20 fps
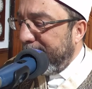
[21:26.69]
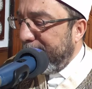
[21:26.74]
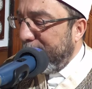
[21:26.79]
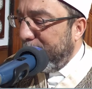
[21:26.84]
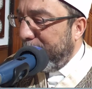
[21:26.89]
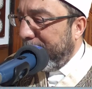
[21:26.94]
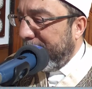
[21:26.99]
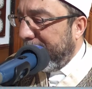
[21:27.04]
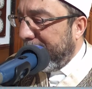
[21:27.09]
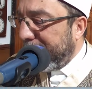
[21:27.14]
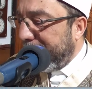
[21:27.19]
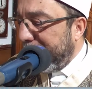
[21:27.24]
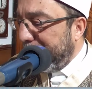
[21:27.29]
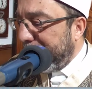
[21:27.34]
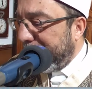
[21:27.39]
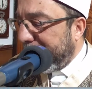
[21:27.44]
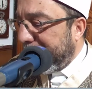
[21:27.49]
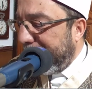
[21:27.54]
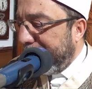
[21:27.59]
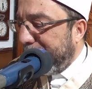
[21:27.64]
يوم
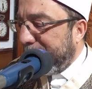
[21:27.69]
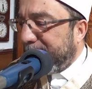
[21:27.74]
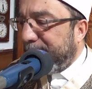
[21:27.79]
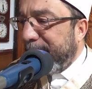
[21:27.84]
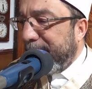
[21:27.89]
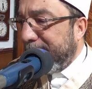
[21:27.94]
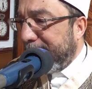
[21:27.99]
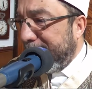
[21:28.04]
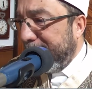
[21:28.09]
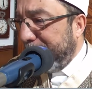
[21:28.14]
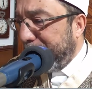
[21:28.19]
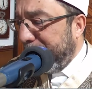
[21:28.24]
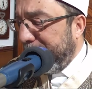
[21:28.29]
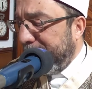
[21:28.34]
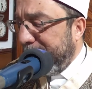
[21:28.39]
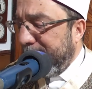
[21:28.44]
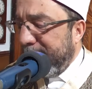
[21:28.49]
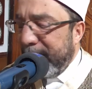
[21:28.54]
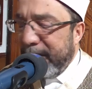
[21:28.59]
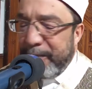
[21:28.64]
عظيم انقلبت فيه
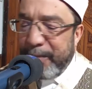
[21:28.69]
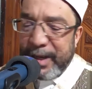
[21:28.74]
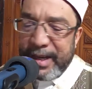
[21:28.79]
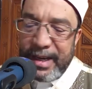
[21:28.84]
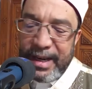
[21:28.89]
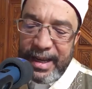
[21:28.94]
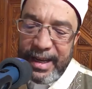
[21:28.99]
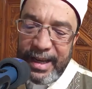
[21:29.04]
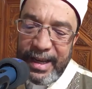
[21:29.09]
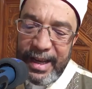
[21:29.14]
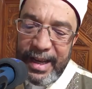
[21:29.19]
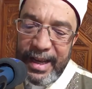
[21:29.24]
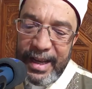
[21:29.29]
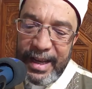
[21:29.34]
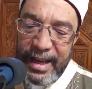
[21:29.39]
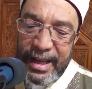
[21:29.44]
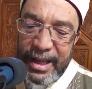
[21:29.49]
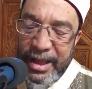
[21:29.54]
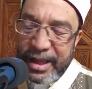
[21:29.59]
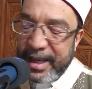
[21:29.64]
آه، بكري
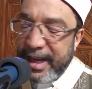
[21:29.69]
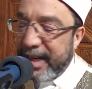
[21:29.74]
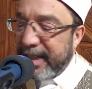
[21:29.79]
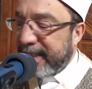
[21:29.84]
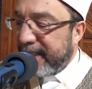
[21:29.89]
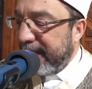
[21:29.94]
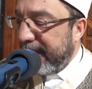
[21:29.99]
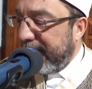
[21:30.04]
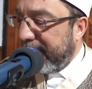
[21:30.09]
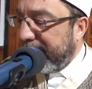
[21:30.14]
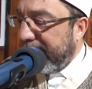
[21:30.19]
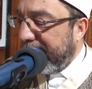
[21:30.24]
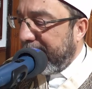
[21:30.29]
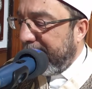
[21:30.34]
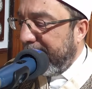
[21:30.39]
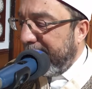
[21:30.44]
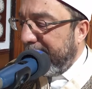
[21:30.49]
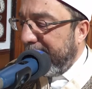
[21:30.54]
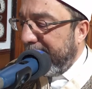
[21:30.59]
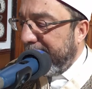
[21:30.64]
ذكر السريضة
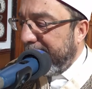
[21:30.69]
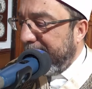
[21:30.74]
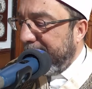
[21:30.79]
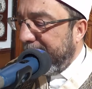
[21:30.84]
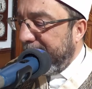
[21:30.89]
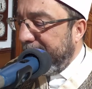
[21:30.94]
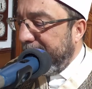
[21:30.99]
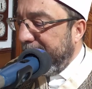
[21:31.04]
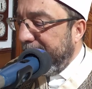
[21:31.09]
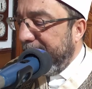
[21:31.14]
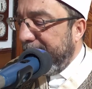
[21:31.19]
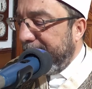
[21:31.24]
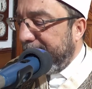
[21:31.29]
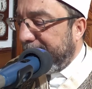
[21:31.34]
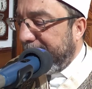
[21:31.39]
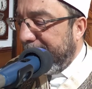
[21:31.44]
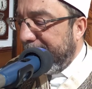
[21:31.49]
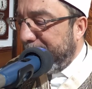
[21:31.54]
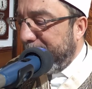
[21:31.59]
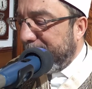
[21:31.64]
قال أن
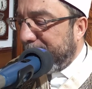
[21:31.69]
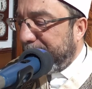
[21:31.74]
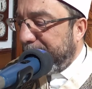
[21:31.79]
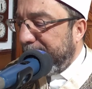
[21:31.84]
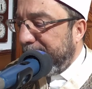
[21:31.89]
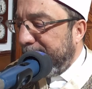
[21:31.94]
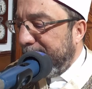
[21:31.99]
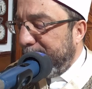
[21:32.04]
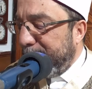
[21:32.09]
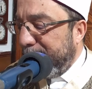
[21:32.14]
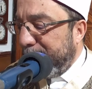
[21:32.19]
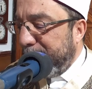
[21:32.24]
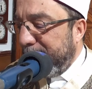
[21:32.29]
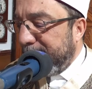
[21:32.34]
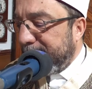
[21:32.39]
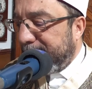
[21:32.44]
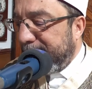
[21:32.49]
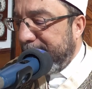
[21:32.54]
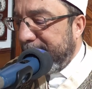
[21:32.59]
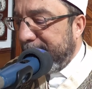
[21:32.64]
انقلبت فيه
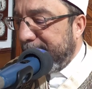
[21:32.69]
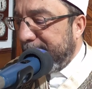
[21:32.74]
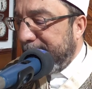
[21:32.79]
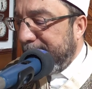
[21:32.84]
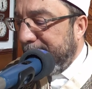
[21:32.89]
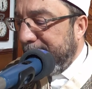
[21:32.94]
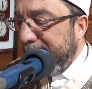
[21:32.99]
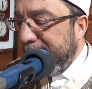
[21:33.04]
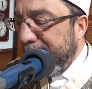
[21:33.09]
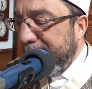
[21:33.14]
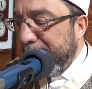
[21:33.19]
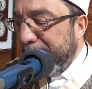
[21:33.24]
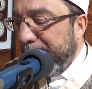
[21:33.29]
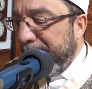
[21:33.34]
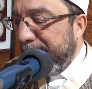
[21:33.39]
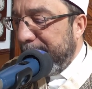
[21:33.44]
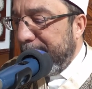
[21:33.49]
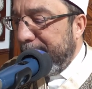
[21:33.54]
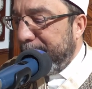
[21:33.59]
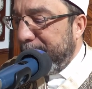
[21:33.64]
الموازين
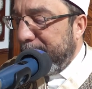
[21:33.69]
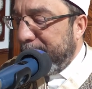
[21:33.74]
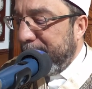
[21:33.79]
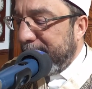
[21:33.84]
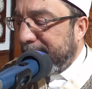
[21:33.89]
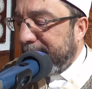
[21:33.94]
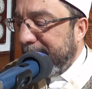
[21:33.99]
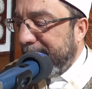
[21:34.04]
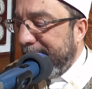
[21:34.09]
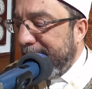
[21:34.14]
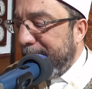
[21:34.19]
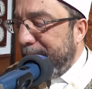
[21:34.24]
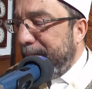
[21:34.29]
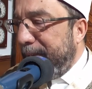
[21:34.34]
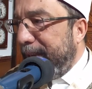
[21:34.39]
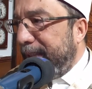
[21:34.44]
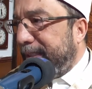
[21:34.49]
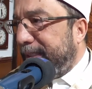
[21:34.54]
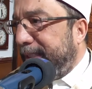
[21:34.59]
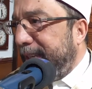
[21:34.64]
بين الموازين
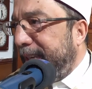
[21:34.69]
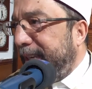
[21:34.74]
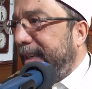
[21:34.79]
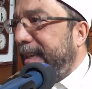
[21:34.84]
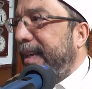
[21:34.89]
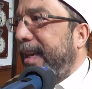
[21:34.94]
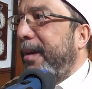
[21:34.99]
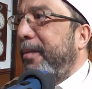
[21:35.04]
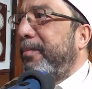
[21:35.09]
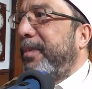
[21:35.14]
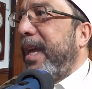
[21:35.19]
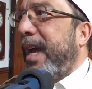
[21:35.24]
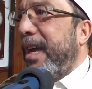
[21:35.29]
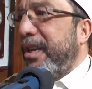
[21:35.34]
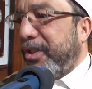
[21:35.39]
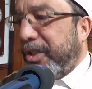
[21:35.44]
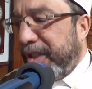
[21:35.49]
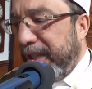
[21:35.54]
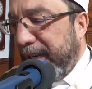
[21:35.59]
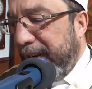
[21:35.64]
الماديه نتاع
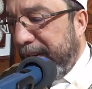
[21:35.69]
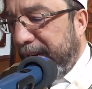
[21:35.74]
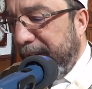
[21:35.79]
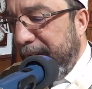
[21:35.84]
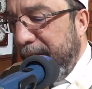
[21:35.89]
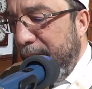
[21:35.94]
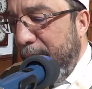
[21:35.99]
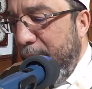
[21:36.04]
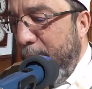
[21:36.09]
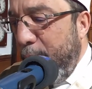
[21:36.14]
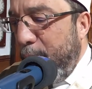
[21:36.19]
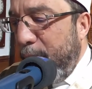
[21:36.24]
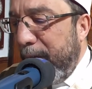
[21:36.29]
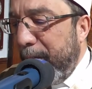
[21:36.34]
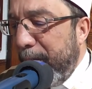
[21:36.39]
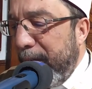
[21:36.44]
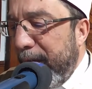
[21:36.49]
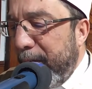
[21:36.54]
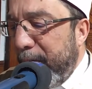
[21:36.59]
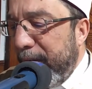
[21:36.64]
الشرك
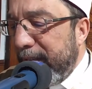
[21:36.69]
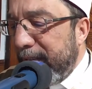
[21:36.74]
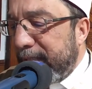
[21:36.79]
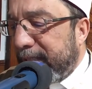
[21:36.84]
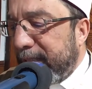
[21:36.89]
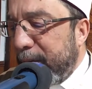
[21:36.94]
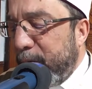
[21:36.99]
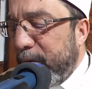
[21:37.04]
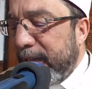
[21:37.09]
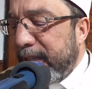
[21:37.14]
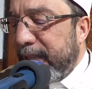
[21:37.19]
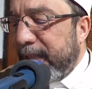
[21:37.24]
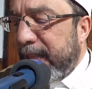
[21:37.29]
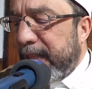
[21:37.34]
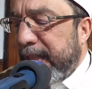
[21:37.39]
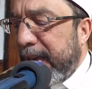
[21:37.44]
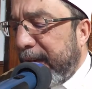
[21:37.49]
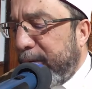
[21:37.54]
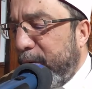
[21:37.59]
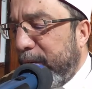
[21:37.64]
والمواز...
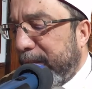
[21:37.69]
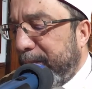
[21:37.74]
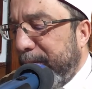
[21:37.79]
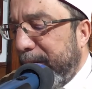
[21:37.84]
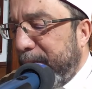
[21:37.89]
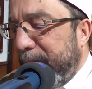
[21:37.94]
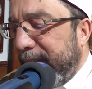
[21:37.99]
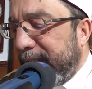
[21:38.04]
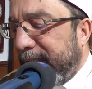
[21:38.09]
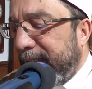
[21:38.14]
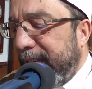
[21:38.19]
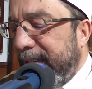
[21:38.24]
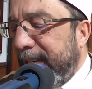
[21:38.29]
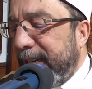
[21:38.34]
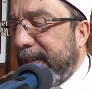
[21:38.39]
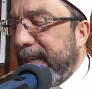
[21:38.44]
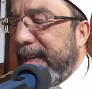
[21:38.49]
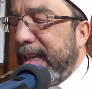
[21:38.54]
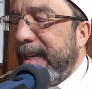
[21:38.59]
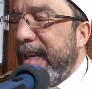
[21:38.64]
وثقلت
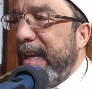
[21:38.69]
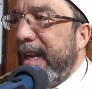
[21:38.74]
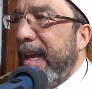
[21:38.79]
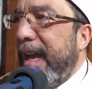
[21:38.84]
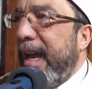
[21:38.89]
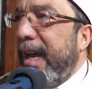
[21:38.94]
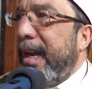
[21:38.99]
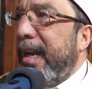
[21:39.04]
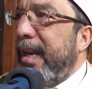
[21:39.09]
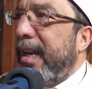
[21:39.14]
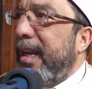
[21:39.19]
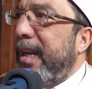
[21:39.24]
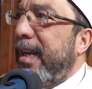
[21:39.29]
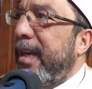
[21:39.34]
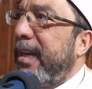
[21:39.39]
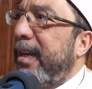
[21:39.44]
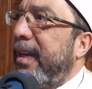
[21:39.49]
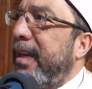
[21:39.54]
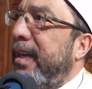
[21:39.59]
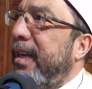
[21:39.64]
موازين
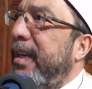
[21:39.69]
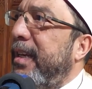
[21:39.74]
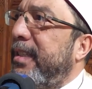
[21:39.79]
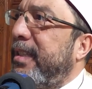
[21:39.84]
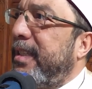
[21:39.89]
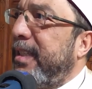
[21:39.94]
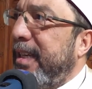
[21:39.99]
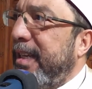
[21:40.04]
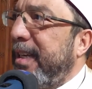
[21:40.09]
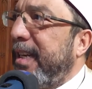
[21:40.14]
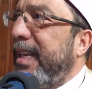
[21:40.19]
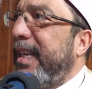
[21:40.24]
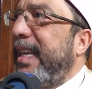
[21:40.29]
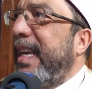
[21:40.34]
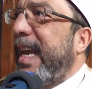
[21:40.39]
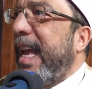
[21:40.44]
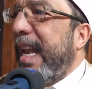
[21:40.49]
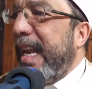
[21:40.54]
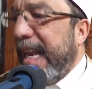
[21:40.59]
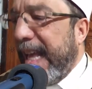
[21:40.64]

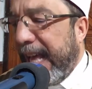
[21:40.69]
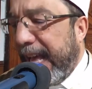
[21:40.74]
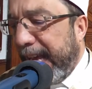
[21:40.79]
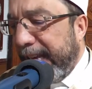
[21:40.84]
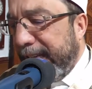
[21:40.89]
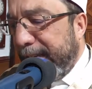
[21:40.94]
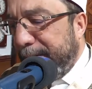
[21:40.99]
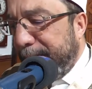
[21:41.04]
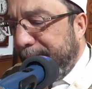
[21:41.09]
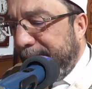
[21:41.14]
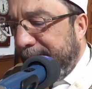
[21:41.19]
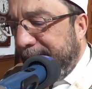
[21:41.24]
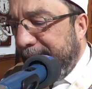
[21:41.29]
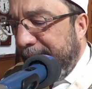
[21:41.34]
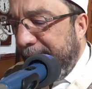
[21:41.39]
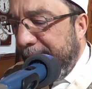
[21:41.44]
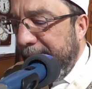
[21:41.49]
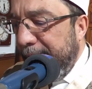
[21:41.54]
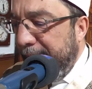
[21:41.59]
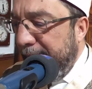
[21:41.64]
الدينيه
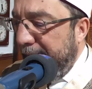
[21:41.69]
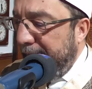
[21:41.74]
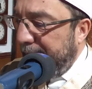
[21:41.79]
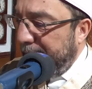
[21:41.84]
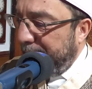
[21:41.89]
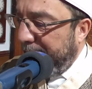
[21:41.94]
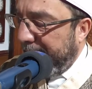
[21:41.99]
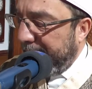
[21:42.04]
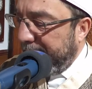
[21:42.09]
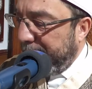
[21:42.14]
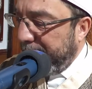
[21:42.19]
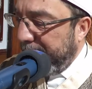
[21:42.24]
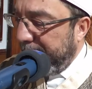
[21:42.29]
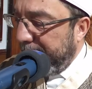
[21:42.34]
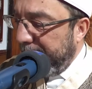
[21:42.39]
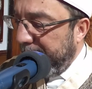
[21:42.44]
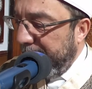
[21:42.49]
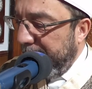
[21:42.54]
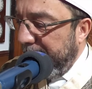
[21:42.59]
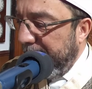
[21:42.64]
الغيبيه المعنويه
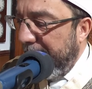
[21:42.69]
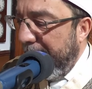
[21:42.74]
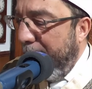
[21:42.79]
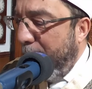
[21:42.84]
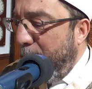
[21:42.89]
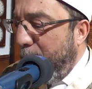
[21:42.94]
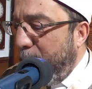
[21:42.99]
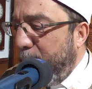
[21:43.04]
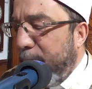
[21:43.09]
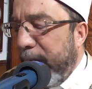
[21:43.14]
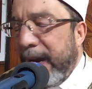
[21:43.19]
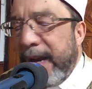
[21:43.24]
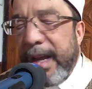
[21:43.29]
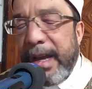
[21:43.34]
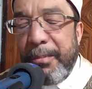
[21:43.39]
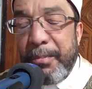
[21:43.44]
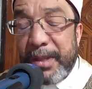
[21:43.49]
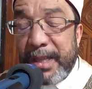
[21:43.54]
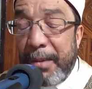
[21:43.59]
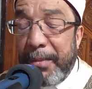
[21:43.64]
اول
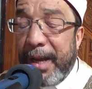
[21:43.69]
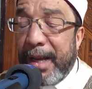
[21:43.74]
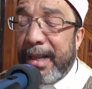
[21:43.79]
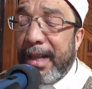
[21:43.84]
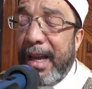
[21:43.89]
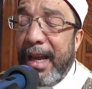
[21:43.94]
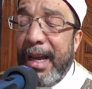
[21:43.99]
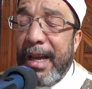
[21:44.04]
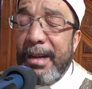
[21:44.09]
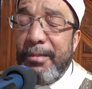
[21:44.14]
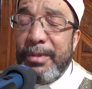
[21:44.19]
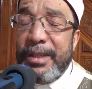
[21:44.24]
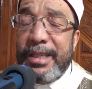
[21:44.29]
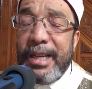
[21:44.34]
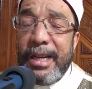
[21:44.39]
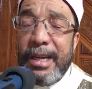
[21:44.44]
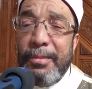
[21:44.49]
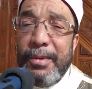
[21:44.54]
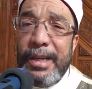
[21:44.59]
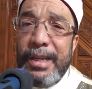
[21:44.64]
بطبيعه الحال
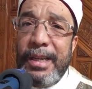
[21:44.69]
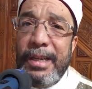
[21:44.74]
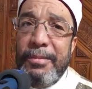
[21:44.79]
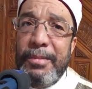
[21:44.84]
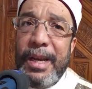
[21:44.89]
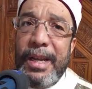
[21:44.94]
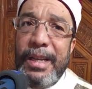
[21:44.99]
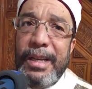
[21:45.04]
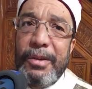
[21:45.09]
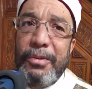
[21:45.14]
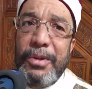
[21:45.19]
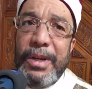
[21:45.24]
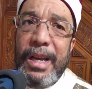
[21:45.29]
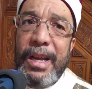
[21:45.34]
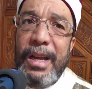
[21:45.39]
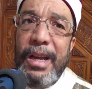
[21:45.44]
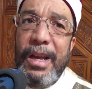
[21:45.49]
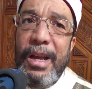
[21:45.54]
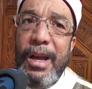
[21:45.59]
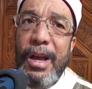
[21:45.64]
بالجانب الايماني
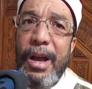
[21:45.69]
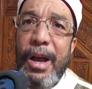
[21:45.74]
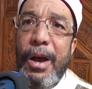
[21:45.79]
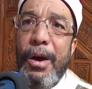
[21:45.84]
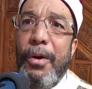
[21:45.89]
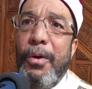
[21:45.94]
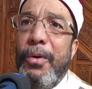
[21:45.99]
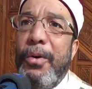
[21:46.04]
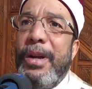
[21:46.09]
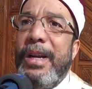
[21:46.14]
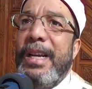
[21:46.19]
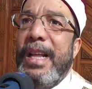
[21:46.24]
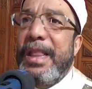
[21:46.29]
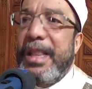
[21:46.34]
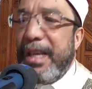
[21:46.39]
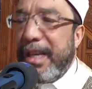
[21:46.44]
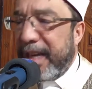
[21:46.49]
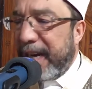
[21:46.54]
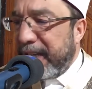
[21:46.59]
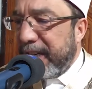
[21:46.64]
هنا هو
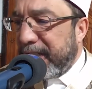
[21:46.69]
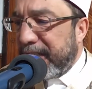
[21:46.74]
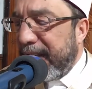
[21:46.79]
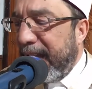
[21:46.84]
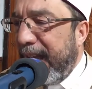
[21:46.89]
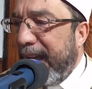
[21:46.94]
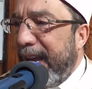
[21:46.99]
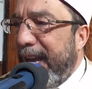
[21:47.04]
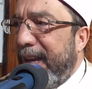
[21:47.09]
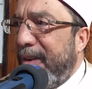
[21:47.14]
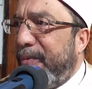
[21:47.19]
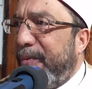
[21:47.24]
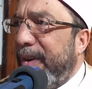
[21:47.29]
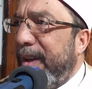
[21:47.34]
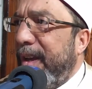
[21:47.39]
الذي رجح الف...